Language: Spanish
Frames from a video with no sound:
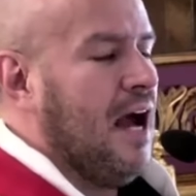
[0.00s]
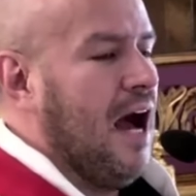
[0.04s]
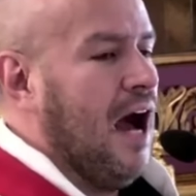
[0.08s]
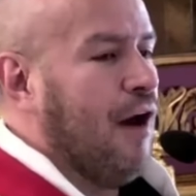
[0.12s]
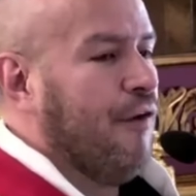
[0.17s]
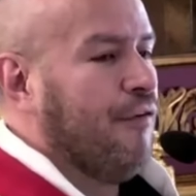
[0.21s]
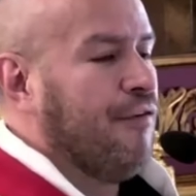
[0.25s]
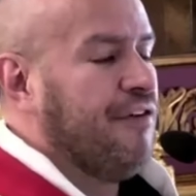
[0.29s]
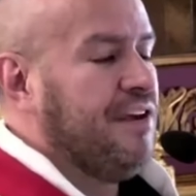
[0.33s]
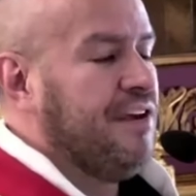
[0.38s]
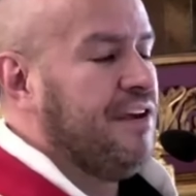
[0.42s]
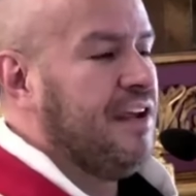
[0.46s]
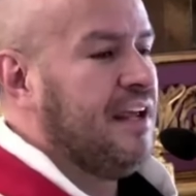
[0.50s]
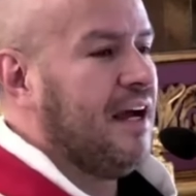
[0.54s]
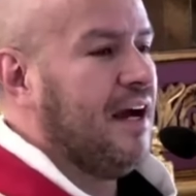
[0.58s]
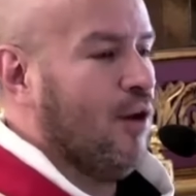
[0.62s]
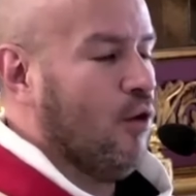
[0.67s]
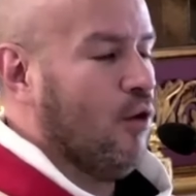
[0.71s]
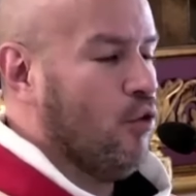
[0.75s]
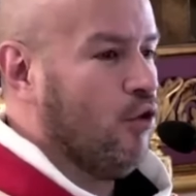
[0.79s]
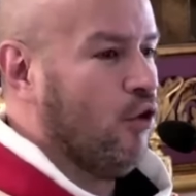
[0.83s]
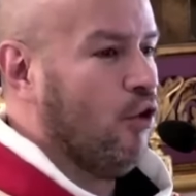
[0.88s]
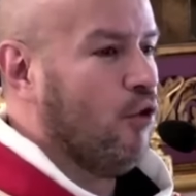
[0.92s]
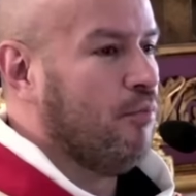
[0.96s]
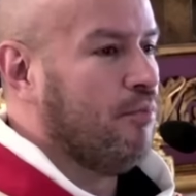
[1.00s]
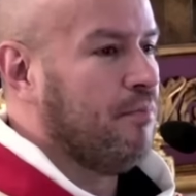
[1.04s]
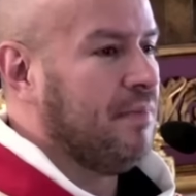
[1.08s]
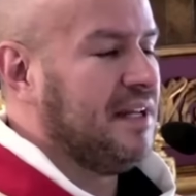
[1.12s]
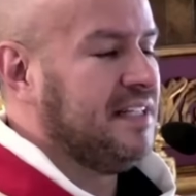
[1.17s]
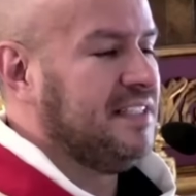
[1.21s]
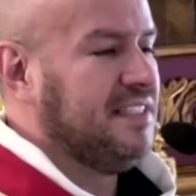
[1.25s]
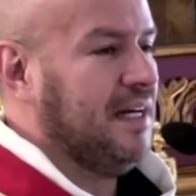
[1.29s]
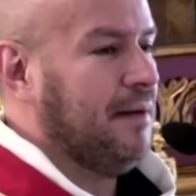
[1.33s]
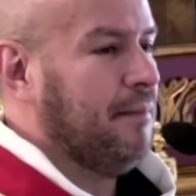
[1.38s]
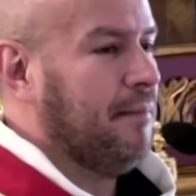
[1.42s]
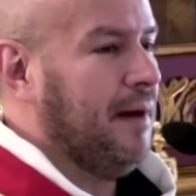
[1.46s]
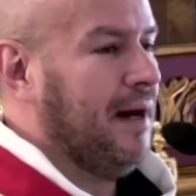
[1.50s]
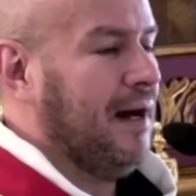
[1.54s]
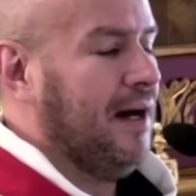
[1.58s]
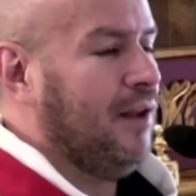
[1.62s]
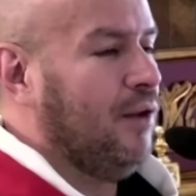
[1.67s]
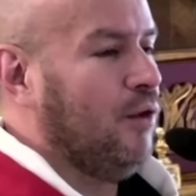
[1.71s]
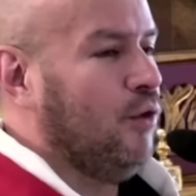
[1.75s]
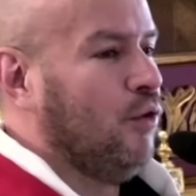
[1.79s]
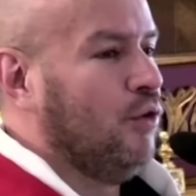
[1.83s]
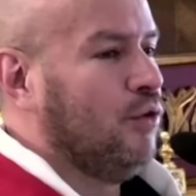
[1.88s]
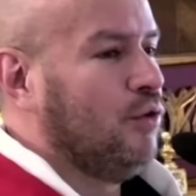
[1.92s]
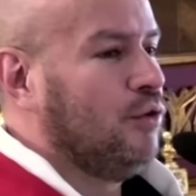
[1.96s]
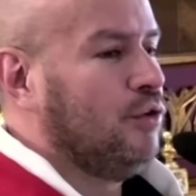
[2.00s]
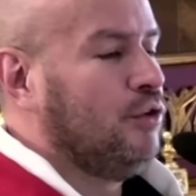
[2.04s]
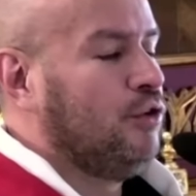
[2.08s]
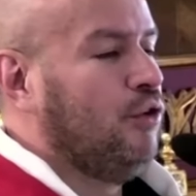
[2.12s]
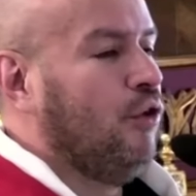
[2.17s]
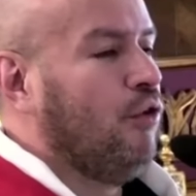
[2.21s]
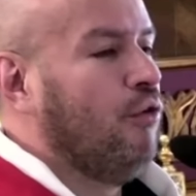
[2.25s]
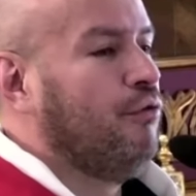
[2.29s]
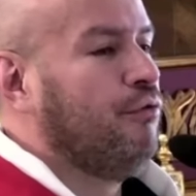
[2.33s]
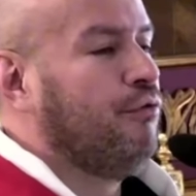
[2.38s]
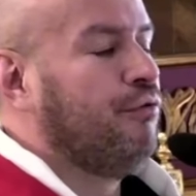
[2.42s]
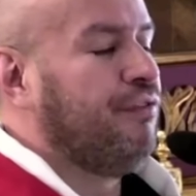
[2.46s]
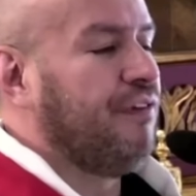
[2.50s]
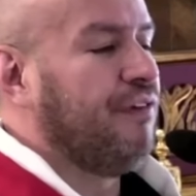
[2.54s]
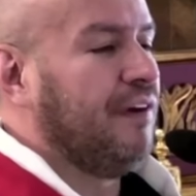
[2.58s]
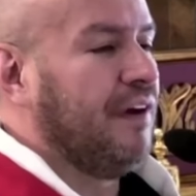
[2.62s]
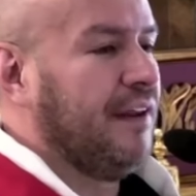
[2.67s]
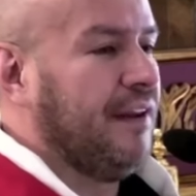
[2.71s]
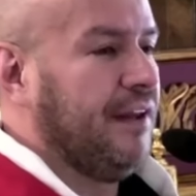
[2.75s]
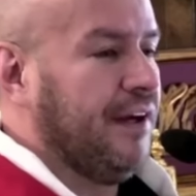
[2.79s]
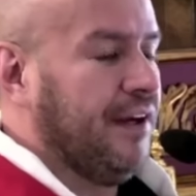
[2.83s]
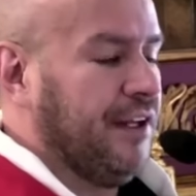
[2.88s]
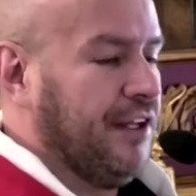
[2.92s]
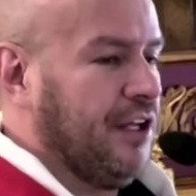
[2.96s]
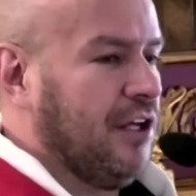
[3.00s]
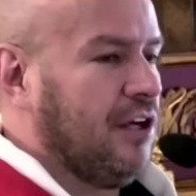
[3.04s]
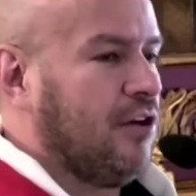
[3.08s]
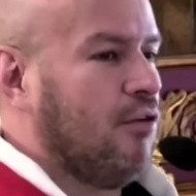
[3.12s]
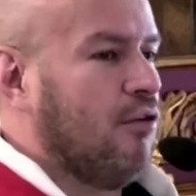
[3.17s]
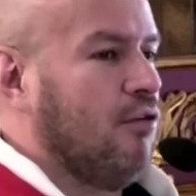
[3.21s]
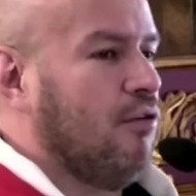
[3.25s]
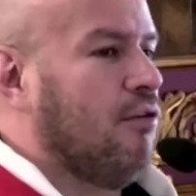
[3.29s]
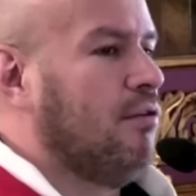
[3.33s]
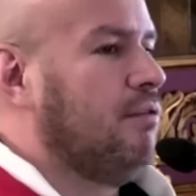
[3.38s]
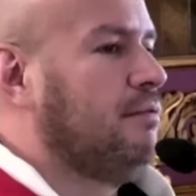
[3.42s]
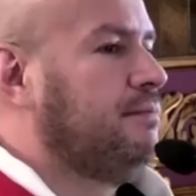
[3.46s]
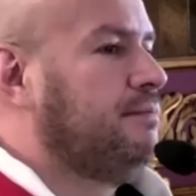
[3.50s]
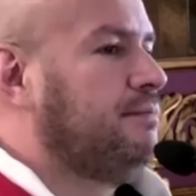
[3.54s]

había un hombre llamado don Federico.